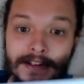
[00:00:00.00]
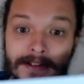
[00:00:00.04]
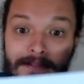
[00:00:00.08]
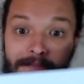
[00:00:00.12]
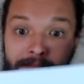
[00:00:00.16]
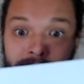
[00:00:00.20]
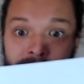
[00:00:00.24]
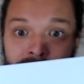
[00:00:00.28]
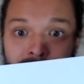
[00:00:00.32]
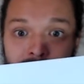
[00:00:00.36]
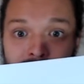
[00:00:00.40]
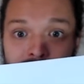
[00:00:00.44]

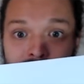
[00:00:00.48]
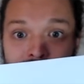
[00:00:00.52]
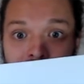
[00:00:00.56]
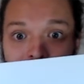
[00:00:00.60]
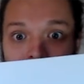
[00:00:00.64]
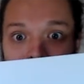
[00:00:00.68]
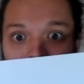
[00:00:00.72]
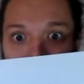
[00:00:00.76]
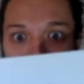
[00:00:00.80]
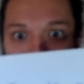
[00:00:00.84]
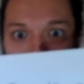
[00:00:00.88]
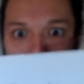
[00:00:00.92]
Então a gente vai
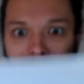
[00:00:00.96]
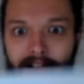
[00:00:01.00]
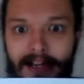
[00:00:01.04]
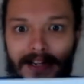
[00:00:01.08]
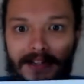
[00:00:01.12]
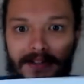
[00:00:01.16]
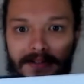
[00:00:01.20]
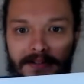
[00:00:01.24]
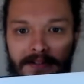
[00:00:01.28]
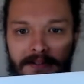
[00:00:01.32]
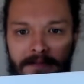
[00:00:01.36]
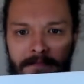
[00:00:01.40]
usar o
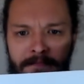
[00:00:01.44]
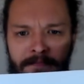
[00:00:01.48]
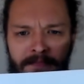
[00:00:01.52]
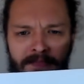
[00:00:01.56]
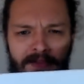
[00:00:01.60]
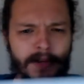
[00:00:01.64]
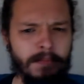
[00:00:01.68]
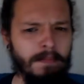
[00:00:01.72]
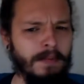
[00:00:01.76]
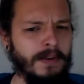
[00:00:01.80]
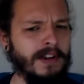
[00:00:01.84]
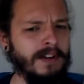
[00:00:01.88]
Lector,
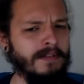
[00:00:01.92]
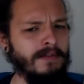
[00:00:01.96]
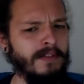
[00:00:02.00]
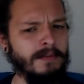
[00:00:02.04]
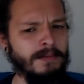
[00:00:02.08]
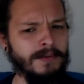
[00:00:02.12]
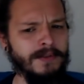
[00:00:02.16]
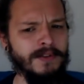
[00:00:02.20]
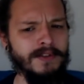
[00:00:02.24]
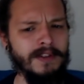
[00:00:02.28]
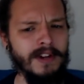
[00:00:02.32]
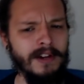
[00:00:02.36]
e por que
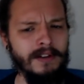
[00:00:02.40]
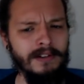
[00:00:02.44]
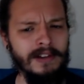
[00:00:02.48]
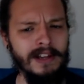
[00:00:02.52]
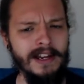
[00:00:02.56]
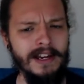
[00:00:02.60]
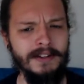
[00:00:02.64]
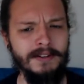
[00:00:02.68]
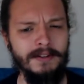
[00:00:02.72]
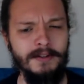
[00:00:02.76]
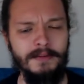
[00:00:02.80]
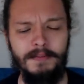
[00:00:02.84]
vamos usar o
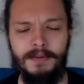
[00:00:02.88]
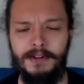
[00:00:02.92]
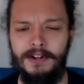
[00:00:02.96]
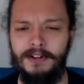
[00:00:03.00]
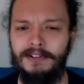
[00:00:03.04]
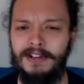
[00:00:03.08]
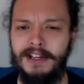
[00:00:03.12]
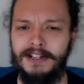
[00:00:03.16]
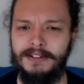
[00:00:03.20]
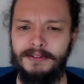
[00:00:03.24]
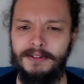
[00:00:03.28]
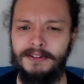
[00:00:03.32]
Lector? Porque o
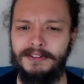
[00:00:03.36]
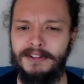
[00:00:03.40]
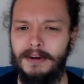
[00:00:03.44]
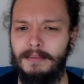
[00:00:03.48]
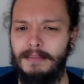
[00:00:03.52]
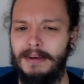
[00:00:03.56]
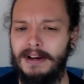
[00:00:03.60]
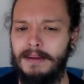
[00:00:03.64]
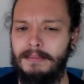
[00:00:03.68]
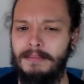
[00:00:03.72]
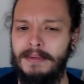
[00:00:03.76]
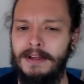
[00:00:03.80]
Lector
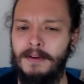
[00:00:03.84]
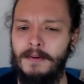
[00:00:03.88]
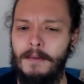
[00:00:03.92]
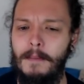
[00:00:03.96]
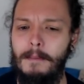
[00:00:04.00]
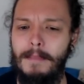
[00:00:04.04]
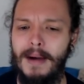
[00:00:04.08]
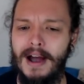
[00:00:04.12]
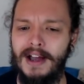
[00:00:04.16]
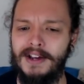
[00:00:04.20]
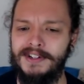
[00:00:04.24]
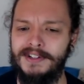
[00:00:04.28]
trabalha bem com
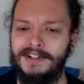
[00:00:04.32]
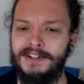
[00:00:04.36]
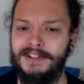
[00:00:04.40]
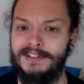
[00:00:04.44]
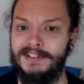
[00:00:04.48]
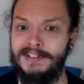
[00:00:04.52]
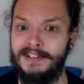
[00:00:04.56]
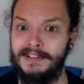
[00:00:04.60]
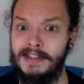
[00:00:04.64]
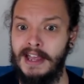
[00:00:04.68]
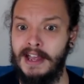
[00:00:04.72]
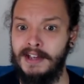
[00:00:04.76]
páginas
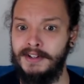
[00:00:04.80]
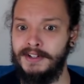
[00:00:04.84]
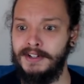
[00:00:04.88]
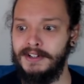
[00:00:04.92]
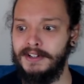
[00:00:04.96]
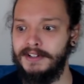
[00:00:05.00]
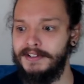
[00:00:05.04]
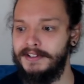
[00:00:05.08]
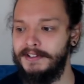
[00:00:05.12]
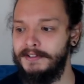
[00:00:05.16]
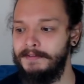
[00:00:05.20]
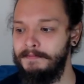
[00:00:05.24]

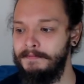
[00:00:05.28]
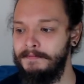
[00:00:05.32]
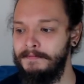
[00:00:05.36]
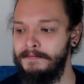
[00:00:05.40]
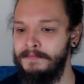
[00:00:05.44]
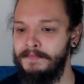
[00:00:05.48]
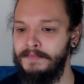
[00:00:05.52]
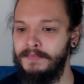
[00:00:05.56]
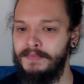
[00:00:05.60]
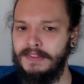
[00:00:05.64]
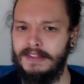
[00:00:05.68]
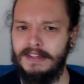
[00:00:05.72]
estáticas.
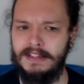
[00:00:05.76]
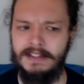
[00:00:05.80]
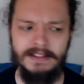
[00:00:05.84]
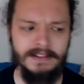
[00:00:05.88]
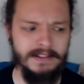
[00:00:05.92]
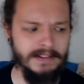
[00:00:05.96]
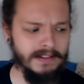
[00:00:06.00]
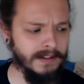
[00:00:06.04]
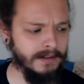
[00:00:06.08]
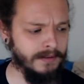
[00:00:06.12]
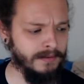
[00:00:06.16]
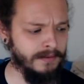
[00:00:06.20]

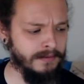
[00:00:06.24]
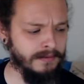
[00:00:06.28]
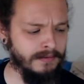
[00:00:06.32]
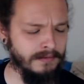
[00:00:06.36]
Então,